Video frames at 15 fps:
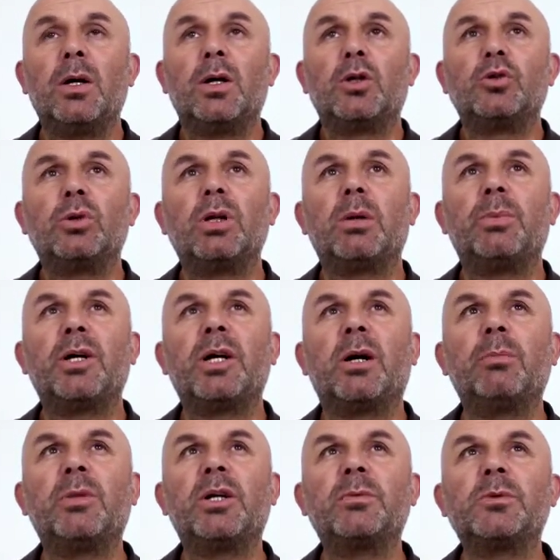Şöyle
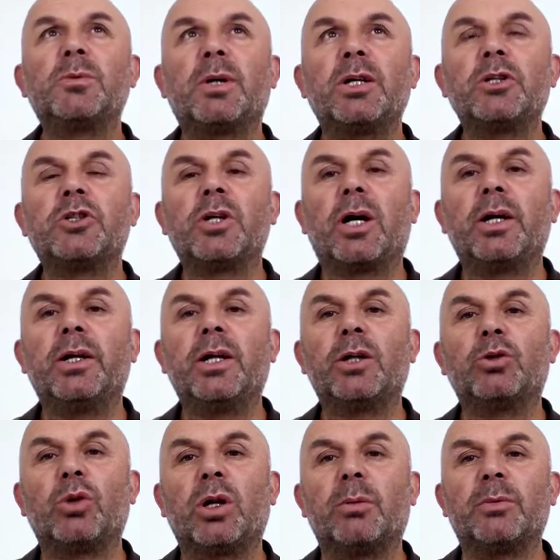peygamberimiz bakın cahiliye
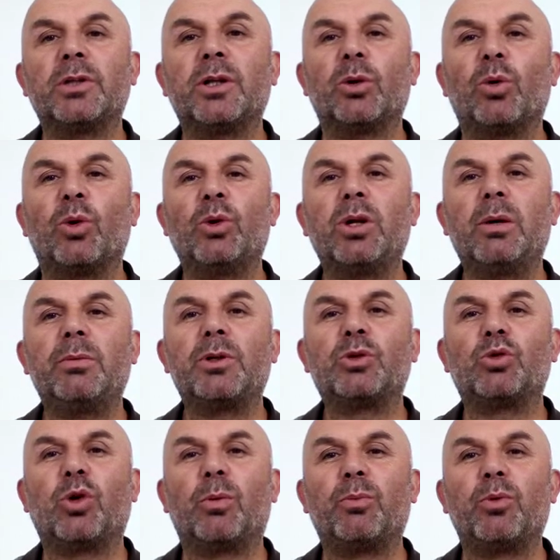döneminde öyle bir
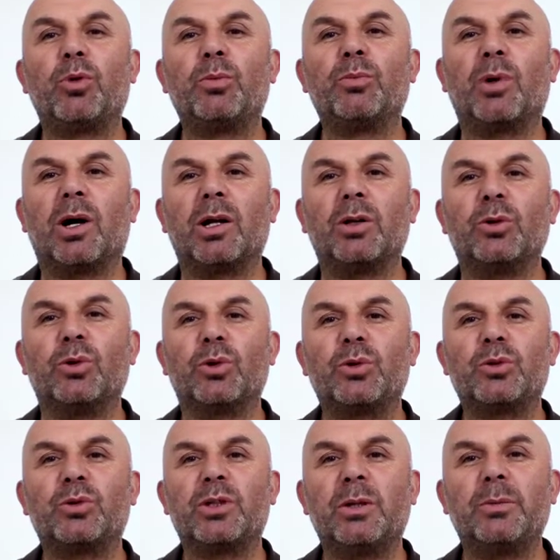toplum
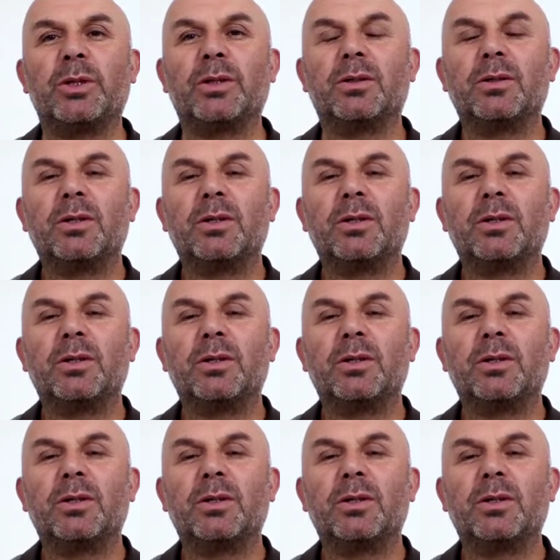alıyor değil mi?